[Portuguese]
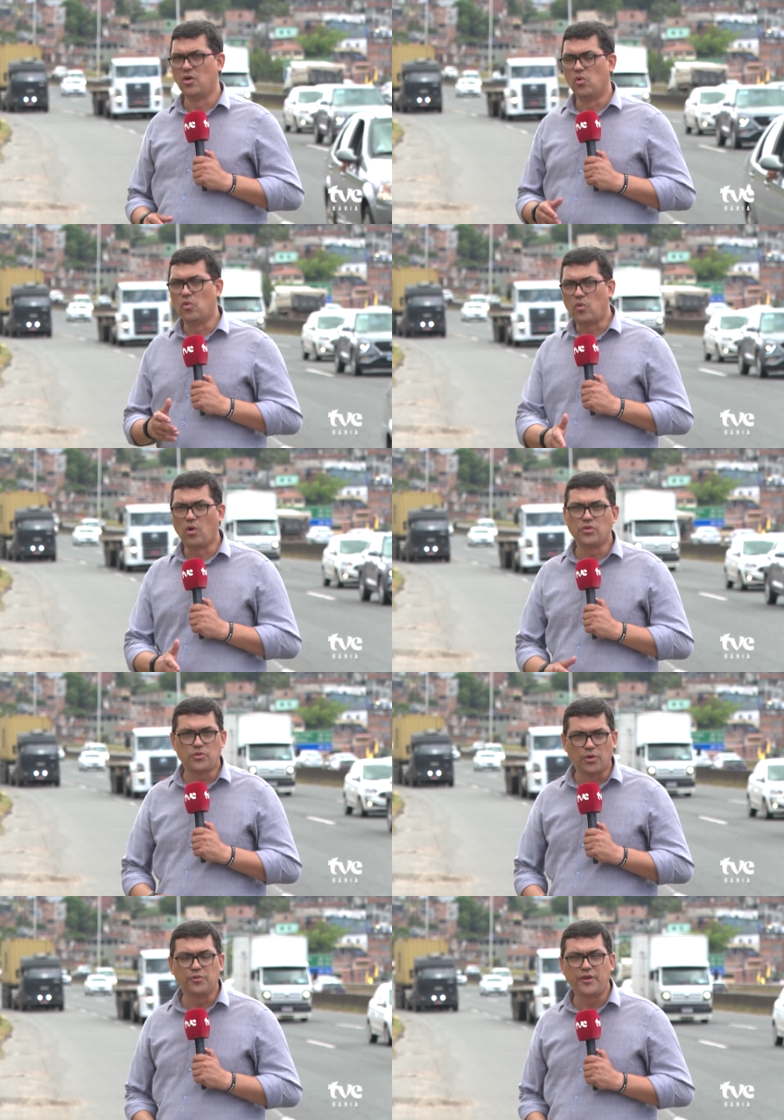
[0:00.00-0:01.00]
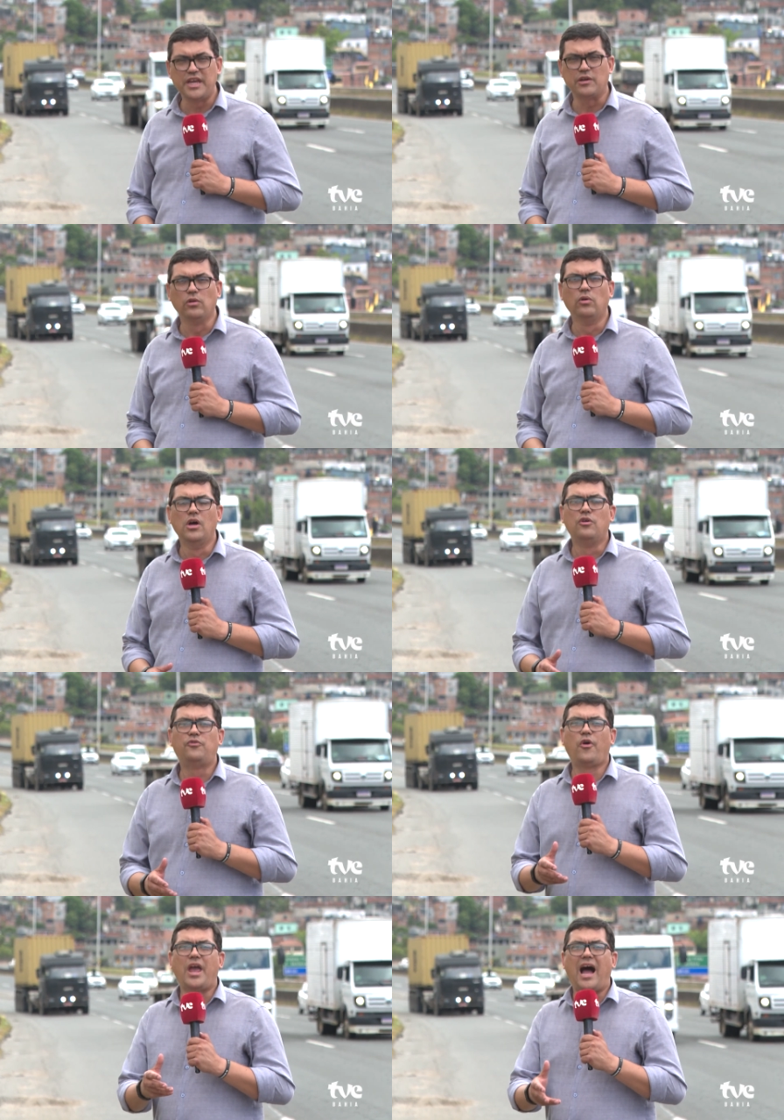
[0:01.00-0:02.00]
O condutor do veículo
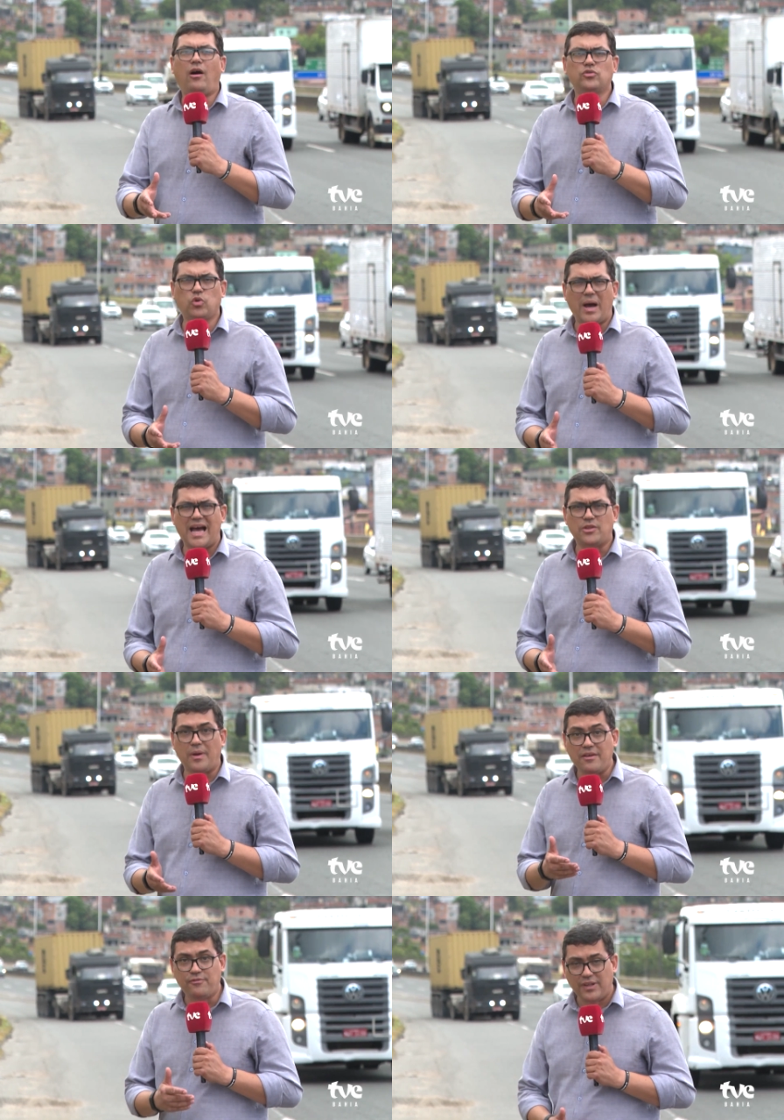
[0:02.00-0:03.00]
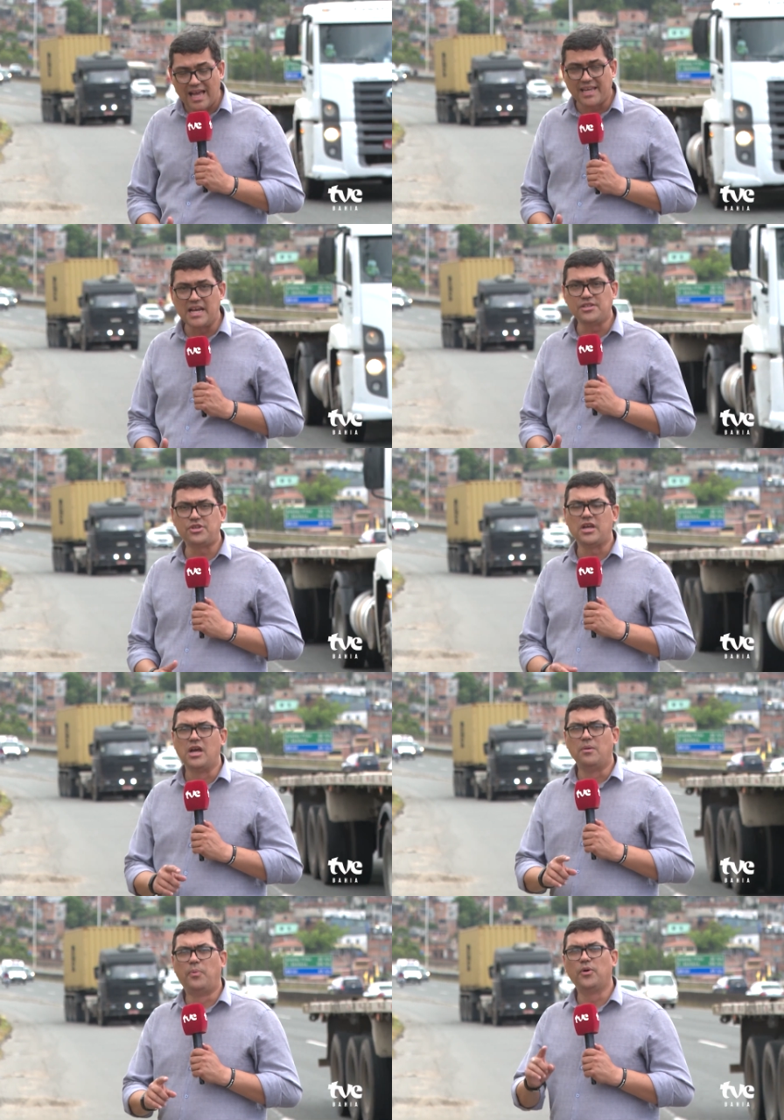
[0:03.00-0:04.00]
foi autuado em flagrante
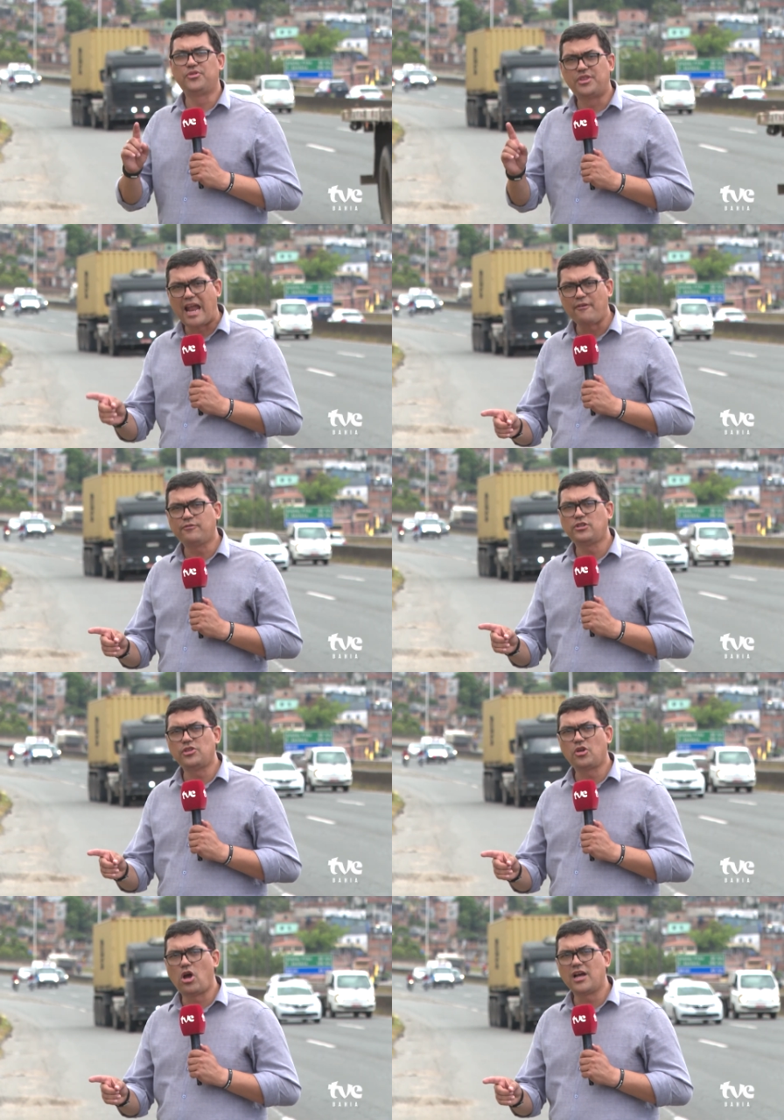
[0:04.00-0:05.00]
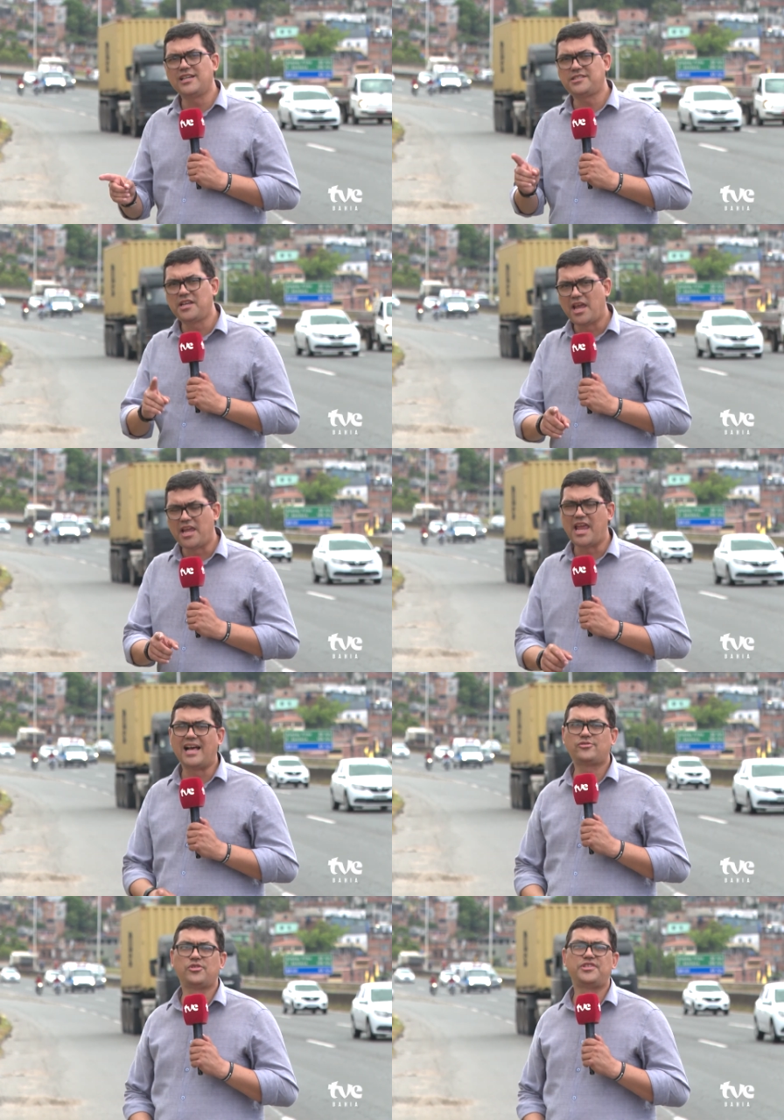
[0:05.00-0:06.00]
por tráfico de drogas e
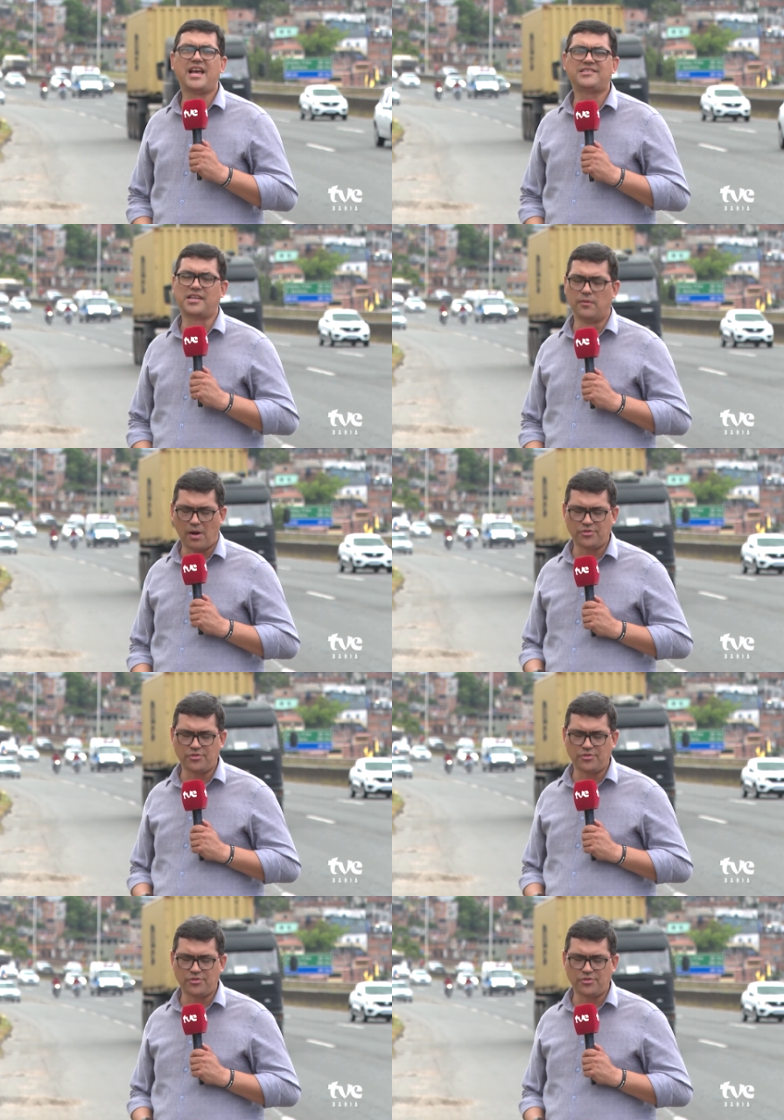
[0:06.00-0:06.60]
associação ao